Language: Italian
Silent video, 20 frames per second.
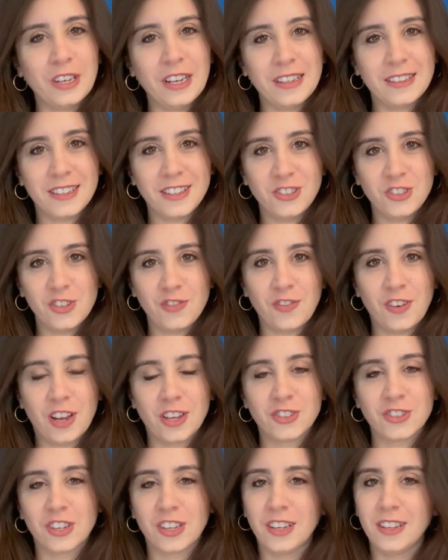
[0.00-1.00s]
il TG
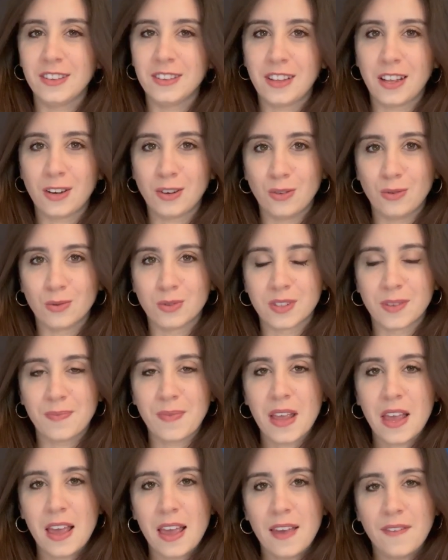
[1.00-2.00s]
Flash Internews.
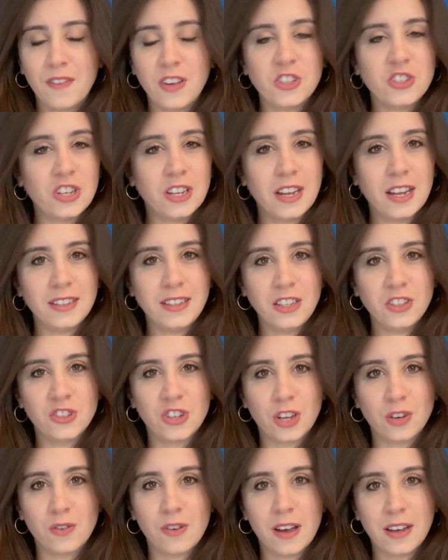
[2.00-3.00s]
Vigilia di
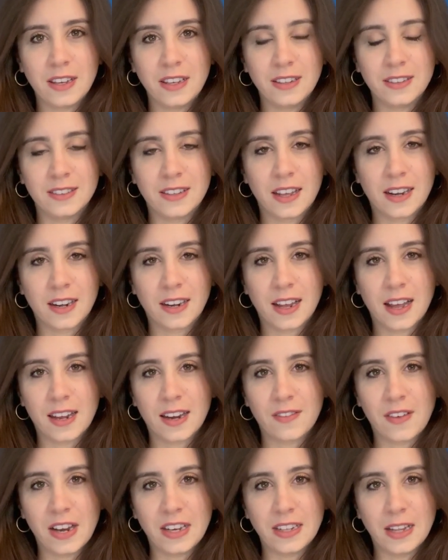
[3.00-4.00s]
Genoa-Inter,
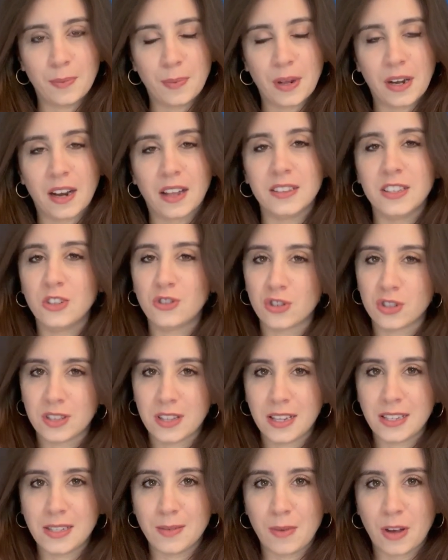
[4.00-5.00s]
gara valida per la
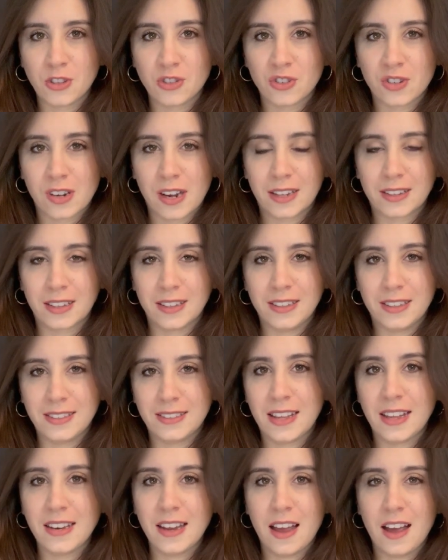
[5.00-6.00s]
diciottesima giornata di
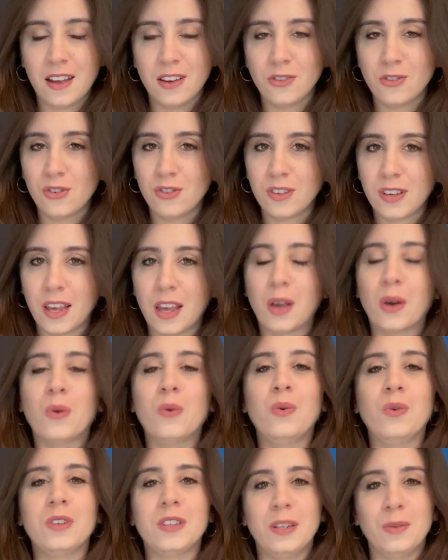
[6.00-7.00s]
Serie A, nonché
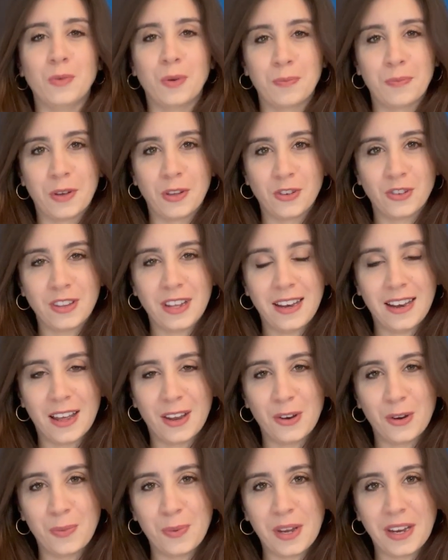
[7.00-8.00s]
ultimo impegno
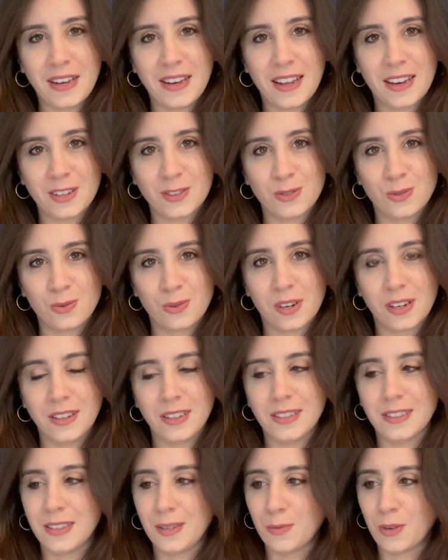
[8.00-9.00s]
dell'anno per i nerazzurri
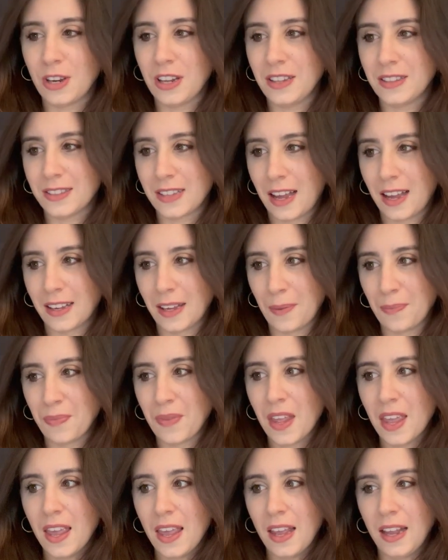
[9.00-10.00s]
di Simone Inzaghi.
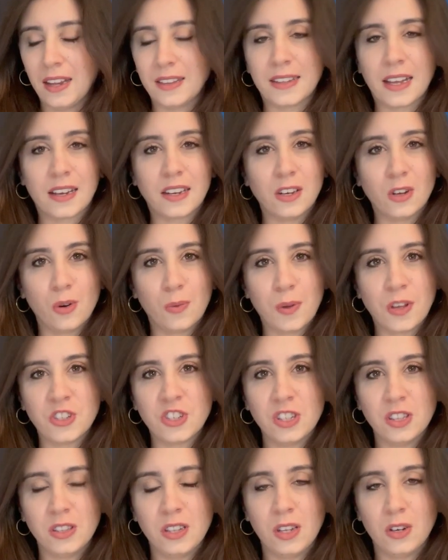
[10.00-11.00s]
Il tecnico
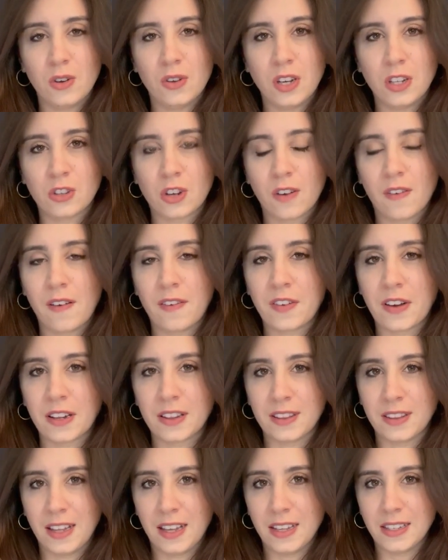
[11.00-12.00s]
piacentino ritrova
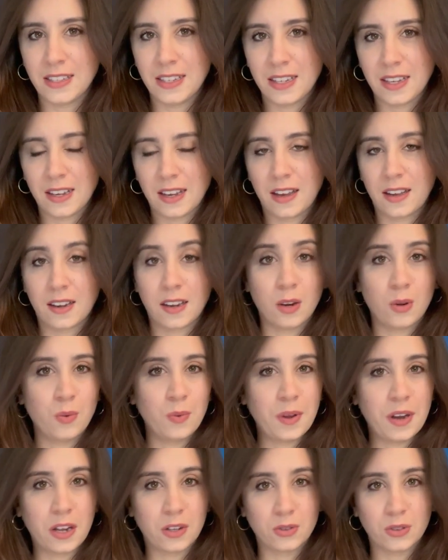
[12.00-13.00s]
Frattesi che ha
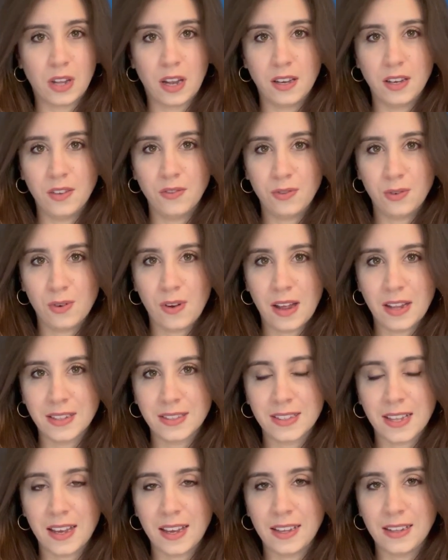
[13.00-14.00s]
recuperato
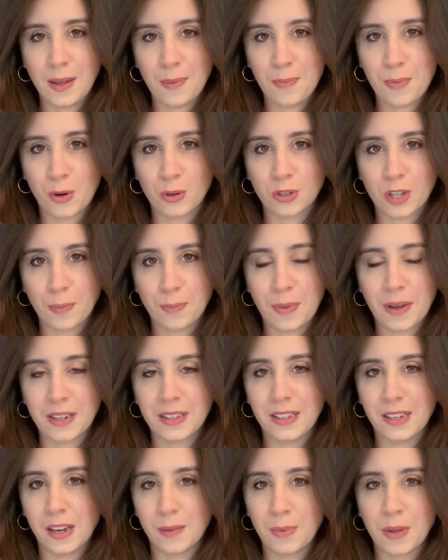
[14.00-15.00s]
dall'influenza ed è pronto a
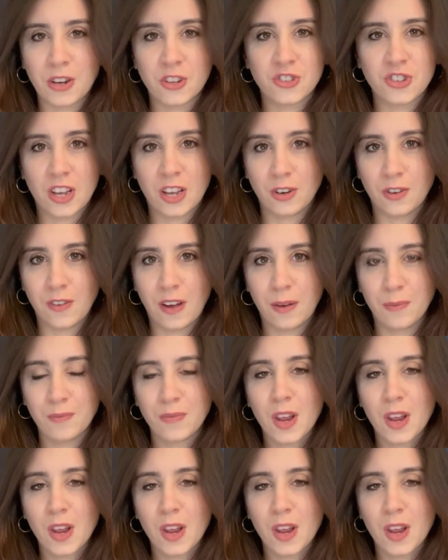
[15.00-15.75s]
partire per Genova.